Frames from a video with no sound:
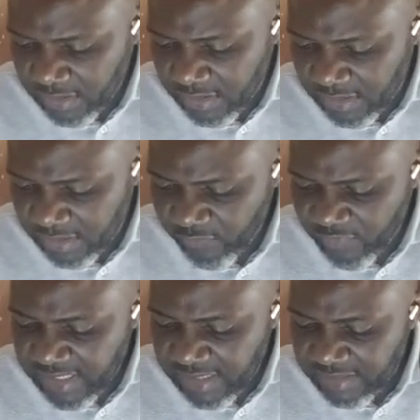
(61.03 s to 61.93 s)
Et si
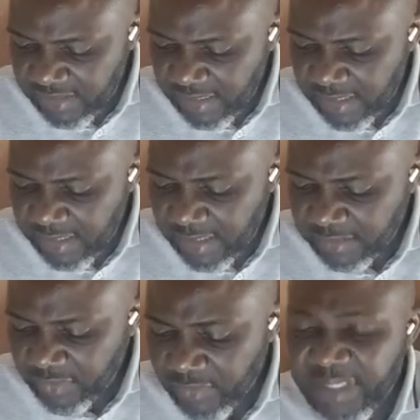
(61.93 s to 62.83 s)
vous êtes
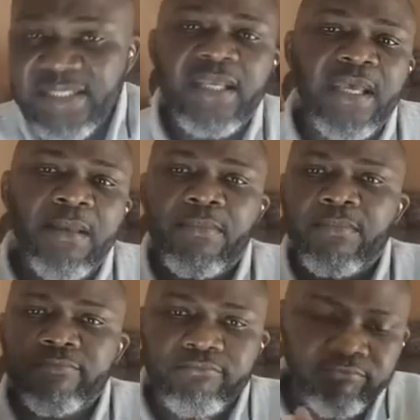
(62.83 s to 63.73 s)
euh, dans l'extrême